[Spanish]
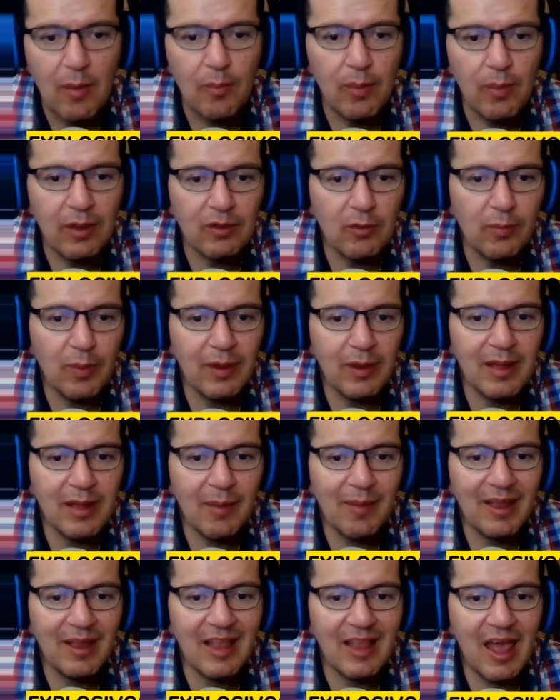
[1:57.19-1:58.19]
pues
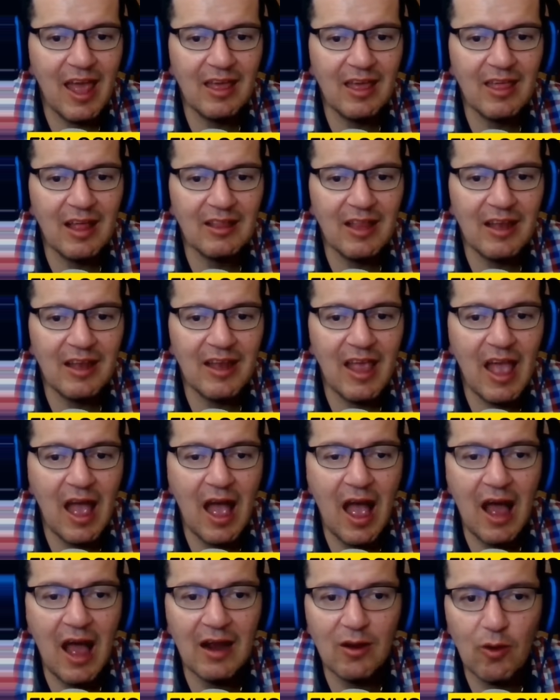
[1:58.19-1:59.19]
supuestamente ella tenía
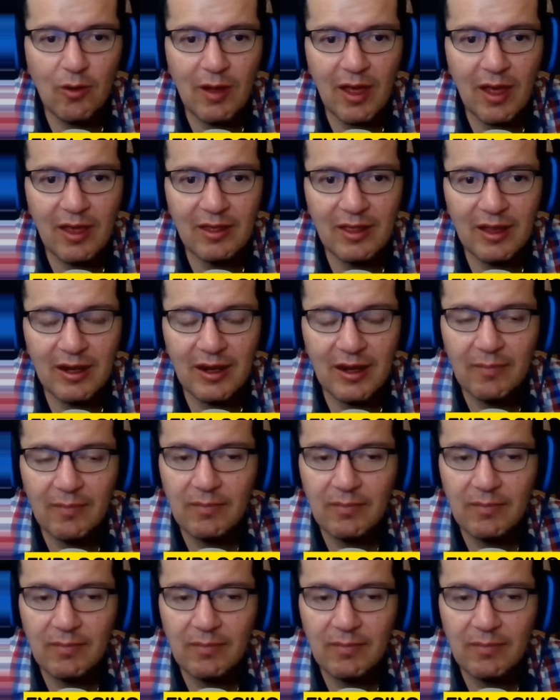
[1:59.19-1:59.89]
algo que decirle.